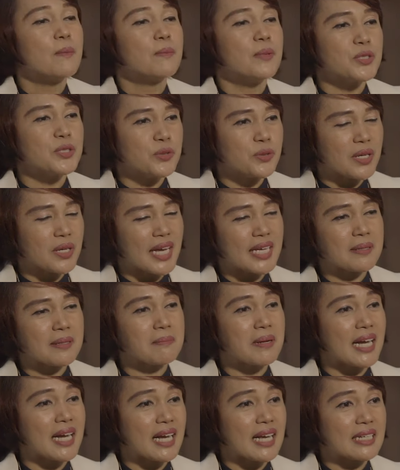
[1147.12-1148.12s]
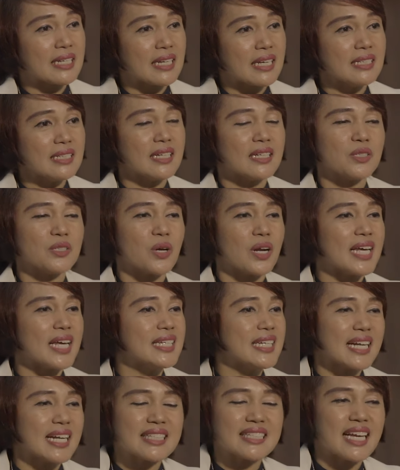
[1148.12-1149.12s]
menyukai makanan yang diolah
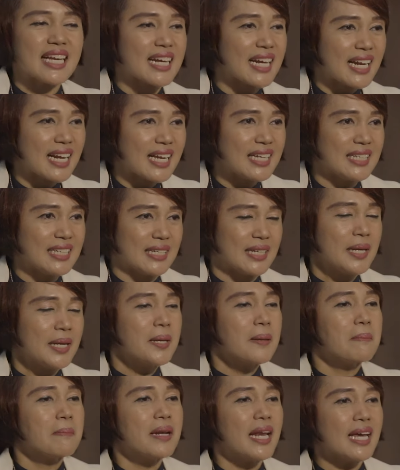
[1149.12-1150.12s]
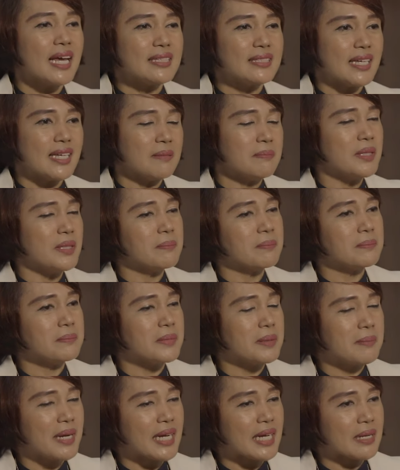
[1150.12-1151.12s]
dengan cara lain, belajar mem
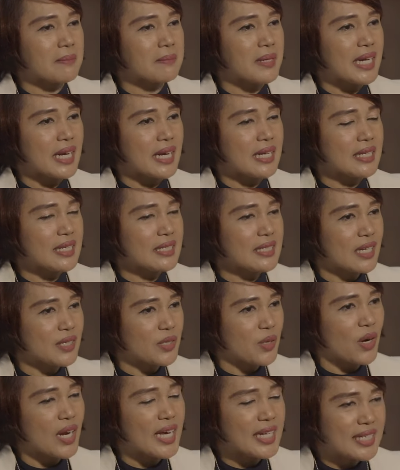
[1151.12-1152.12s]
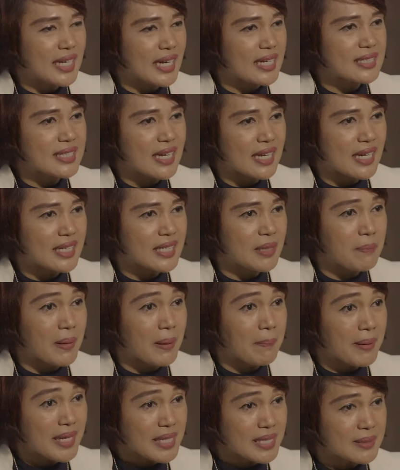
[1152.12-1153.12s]
memakan makanan yang diolah dengan cara
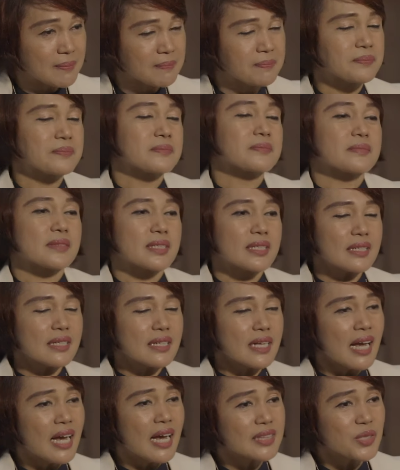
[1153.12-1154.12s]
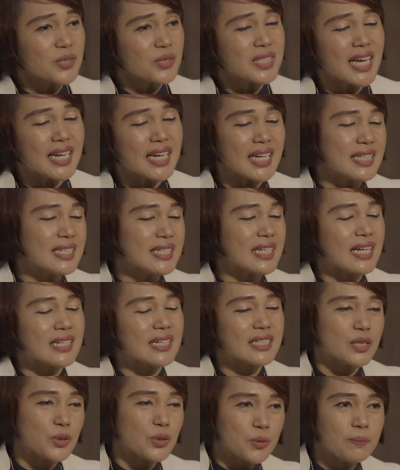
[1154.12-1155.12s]
dipepes atau cara dengan
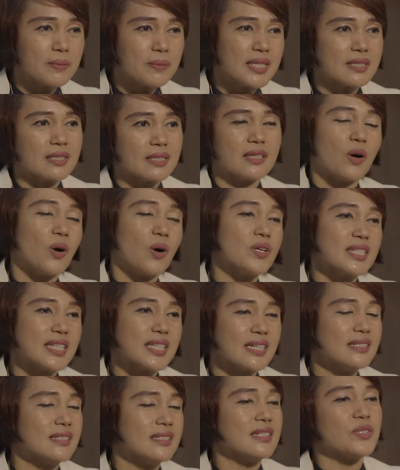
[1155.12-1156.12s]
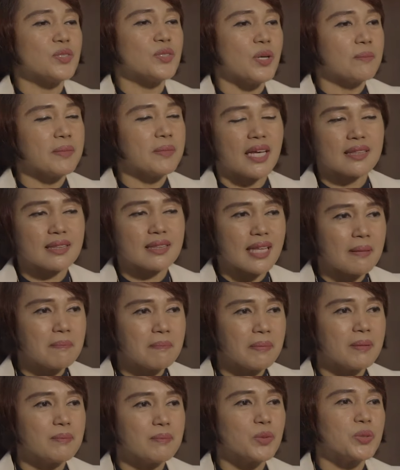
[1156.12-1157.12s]
ditumis, dioseng, disop yang
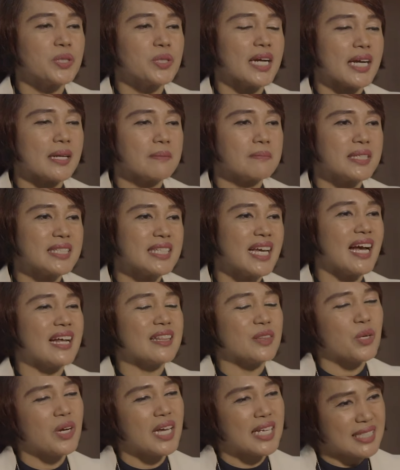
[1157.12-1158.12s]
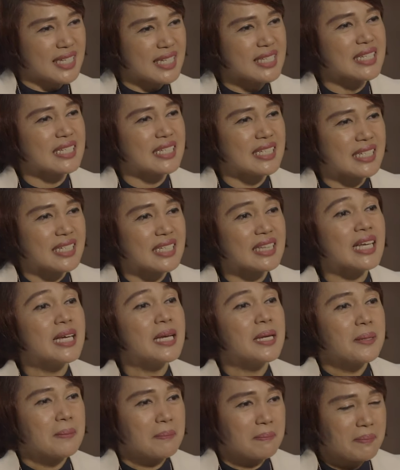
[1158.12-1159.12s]
tanpa menggunakan minyak atau hanya sedikit
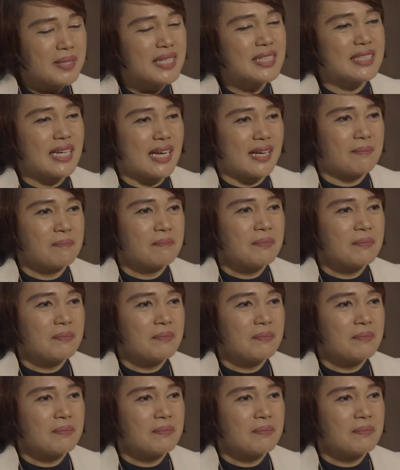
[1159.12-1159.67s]
minyak